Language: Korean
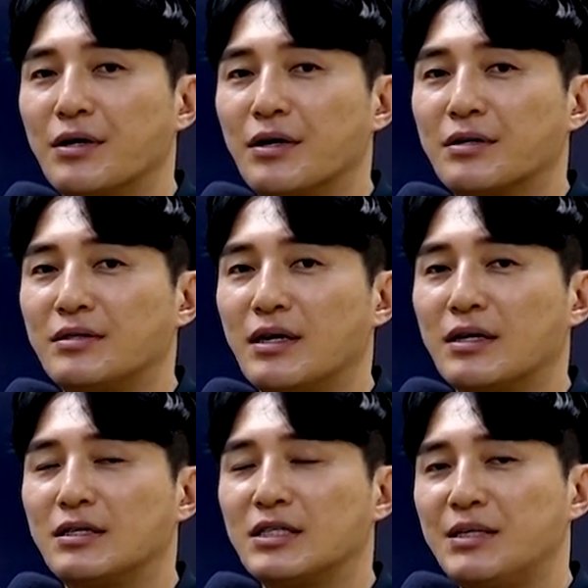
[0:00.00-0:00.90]
어, 근데
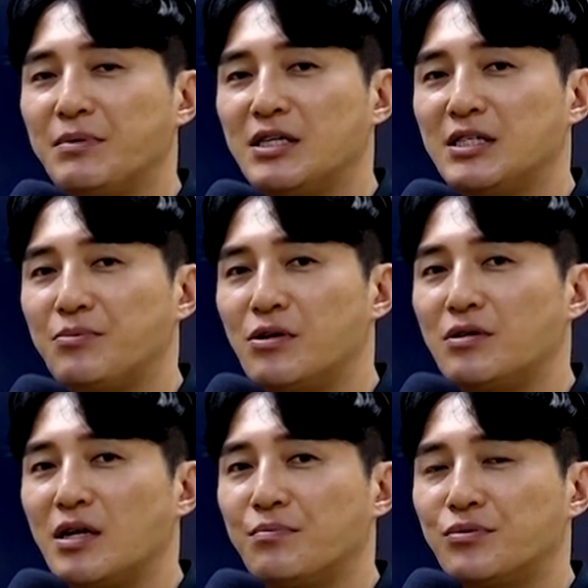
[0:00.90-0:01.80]
그 11, 12월
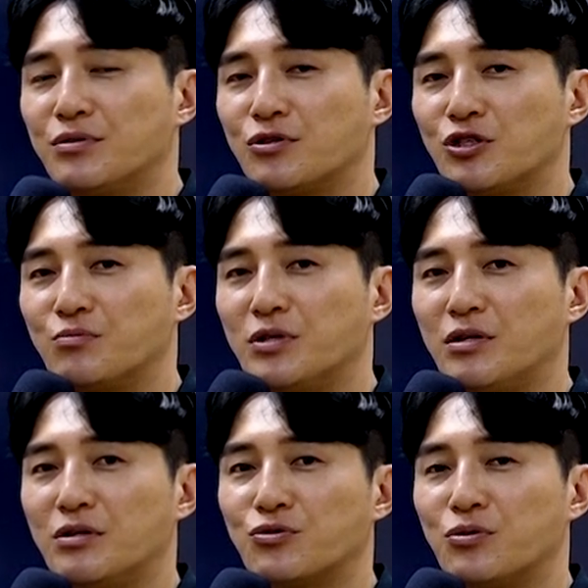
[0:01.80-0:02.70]
달에 푸는 기출
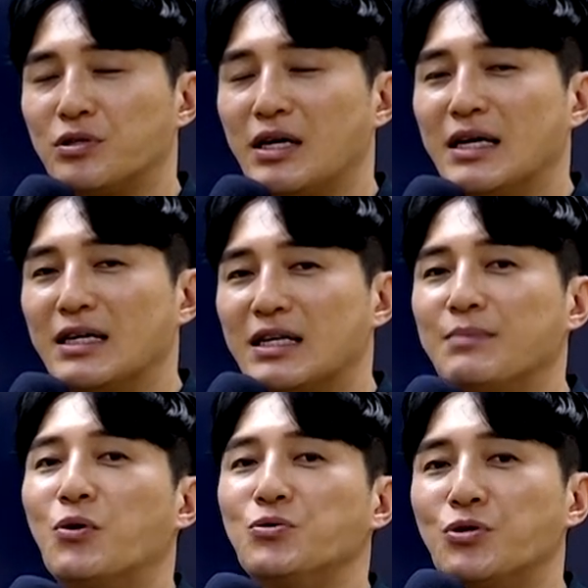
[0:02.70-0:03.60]
문제는 주로 이제
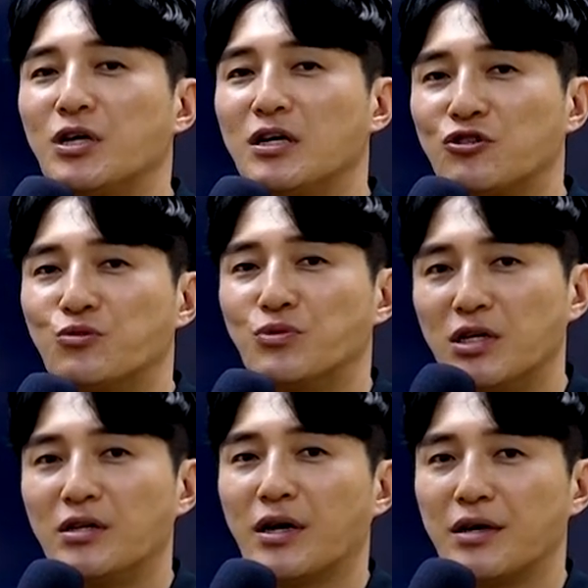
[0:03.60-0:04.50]
기본적인 기출
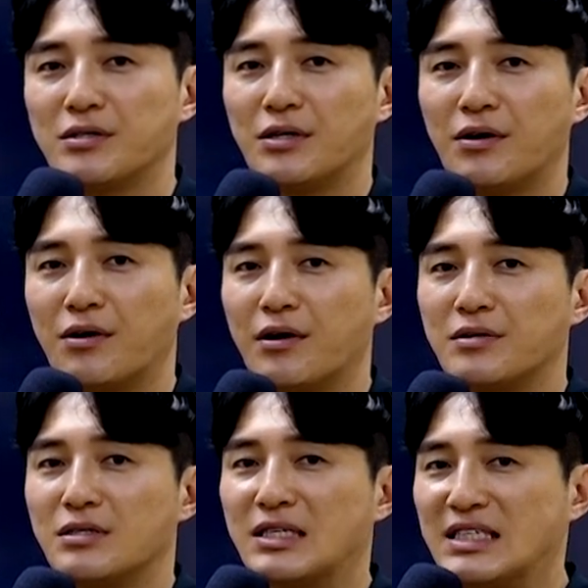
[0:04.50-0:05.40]
문제가 되겠어요.
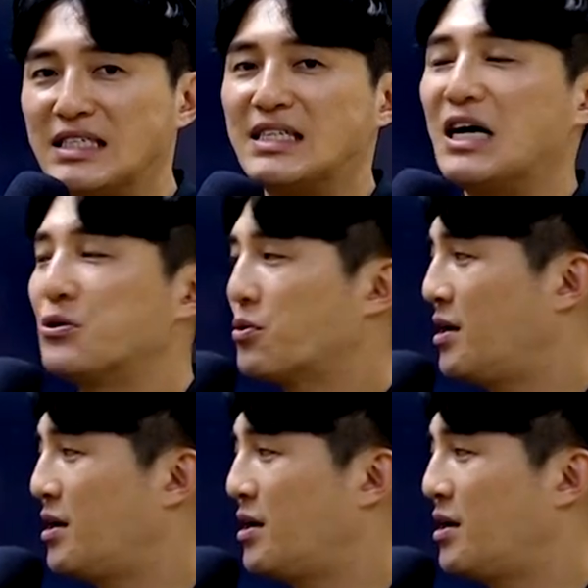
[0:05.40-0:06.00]
그래서 이제 그 이상으로